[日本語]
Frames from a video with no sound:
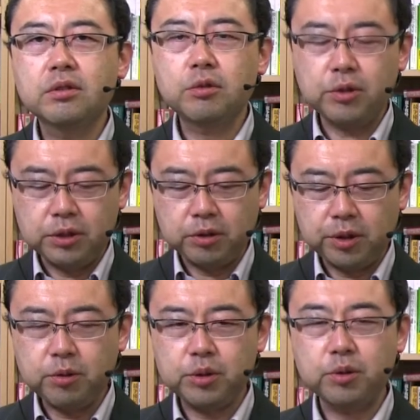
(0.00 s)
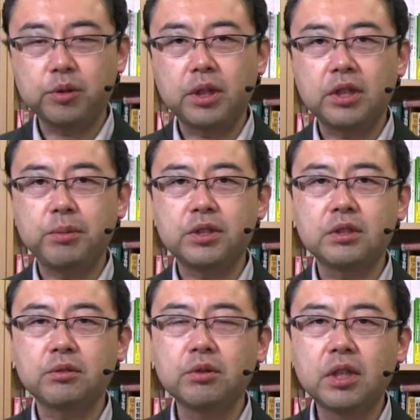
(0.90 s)
商品の利用状況なんて別
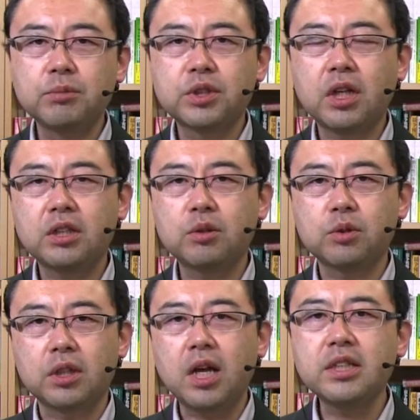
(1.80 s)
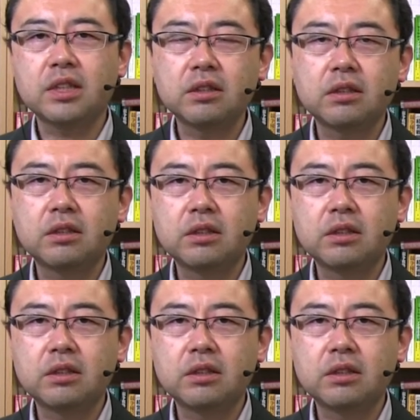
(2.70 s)
にそんなに難しいことじゃないじゃんっ